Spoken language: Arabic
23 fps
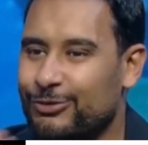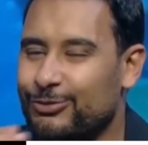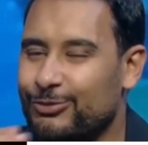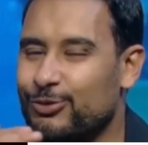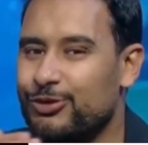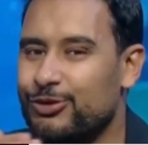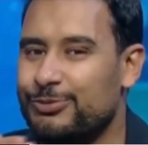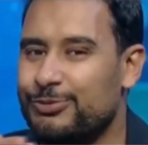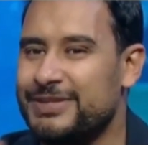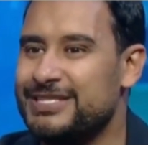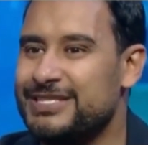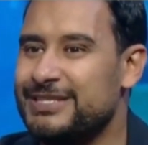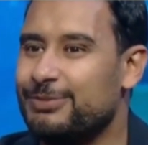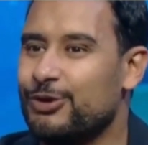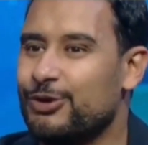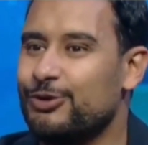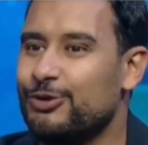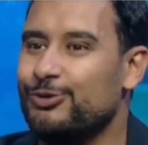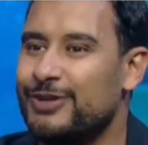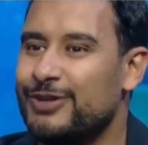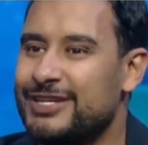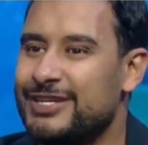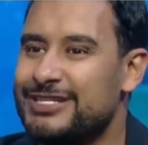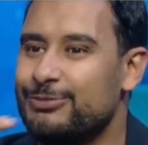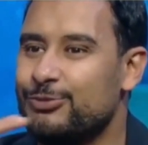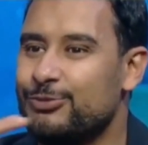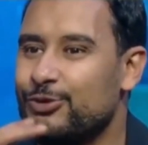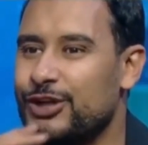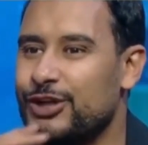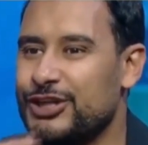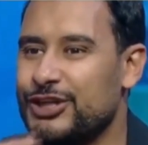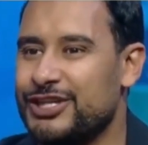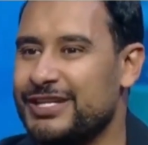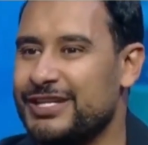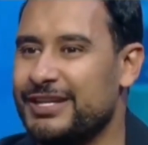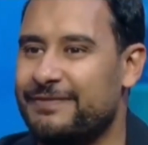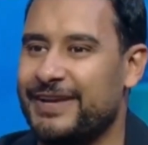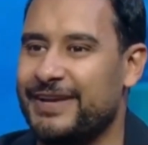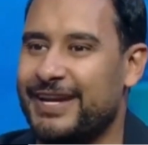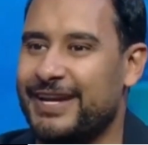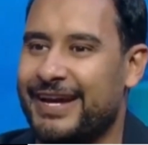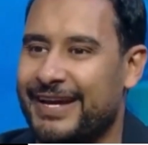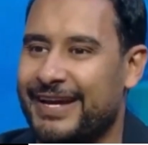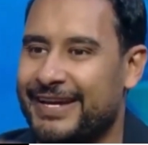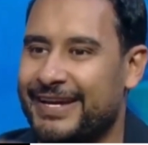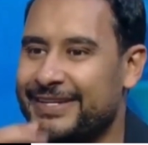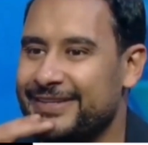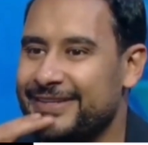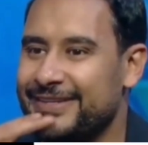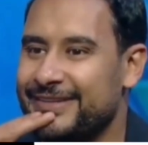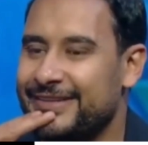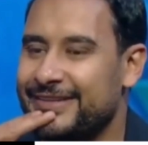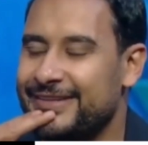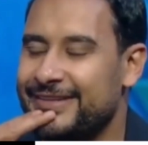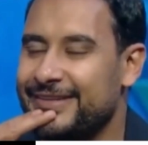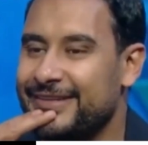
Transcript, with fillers: الامور بس برضه لازم نقوله عشان نقفلها يعني